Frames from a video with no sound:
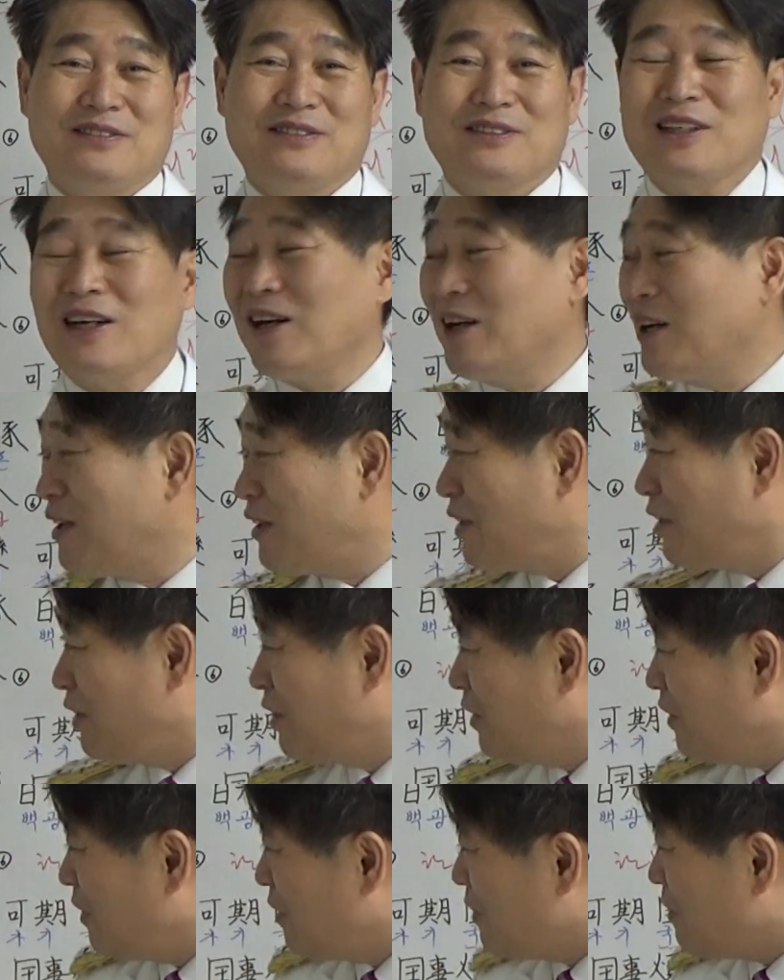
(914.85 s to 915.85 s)
자,
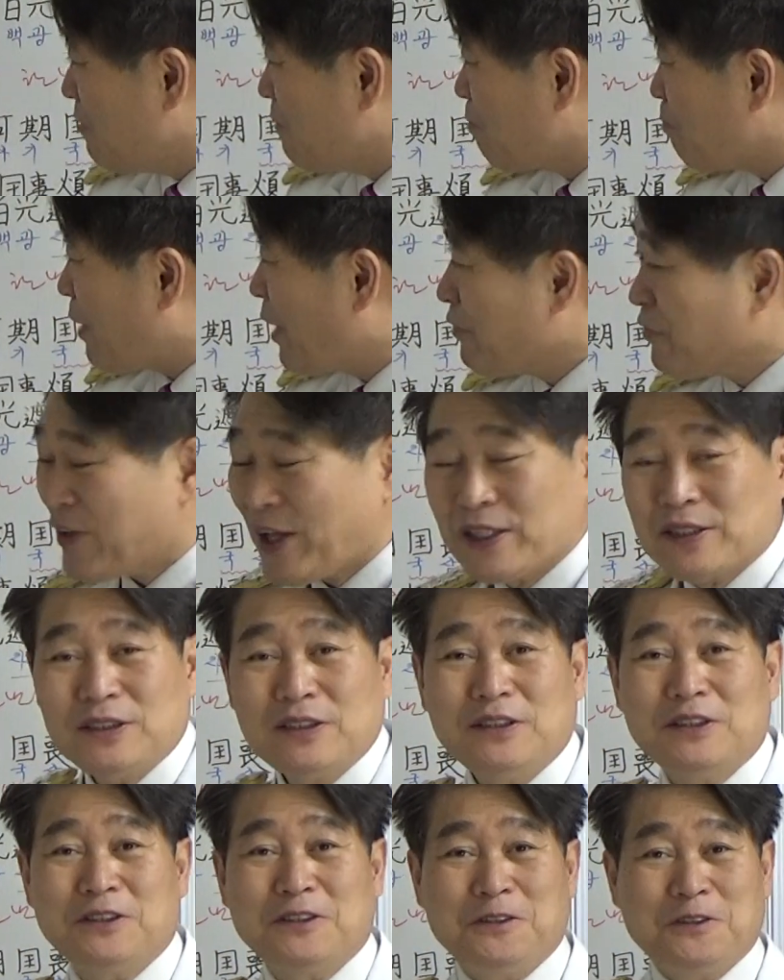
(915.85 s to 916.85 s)

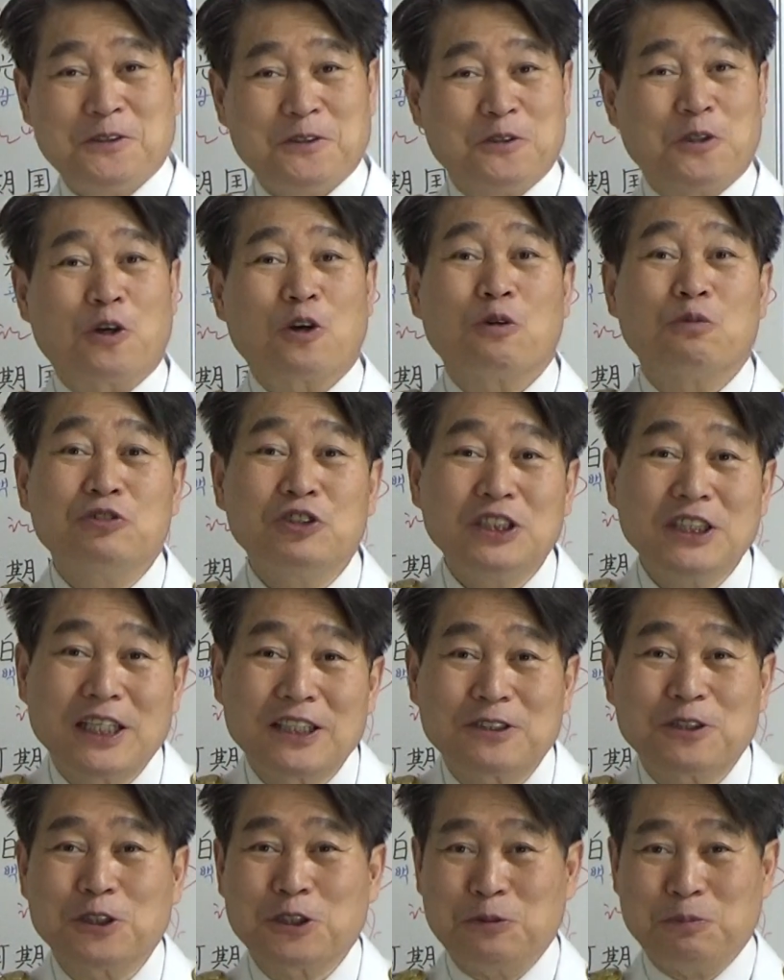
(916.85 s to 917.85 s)
판단은 여러분이
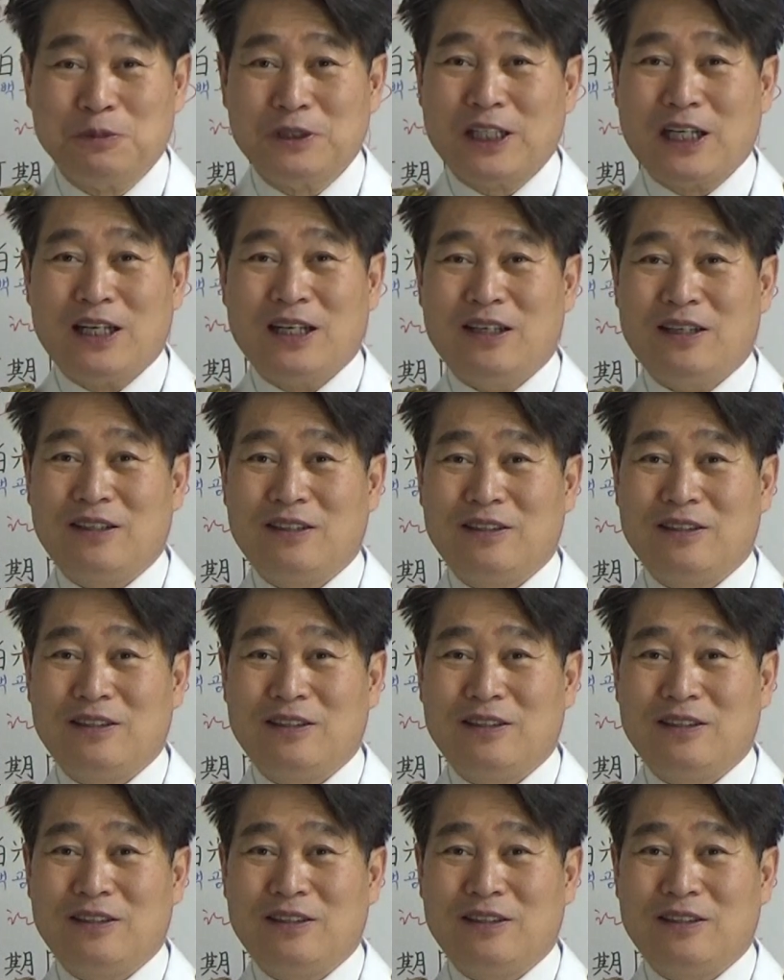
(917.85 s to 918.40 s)
하는 것입니다.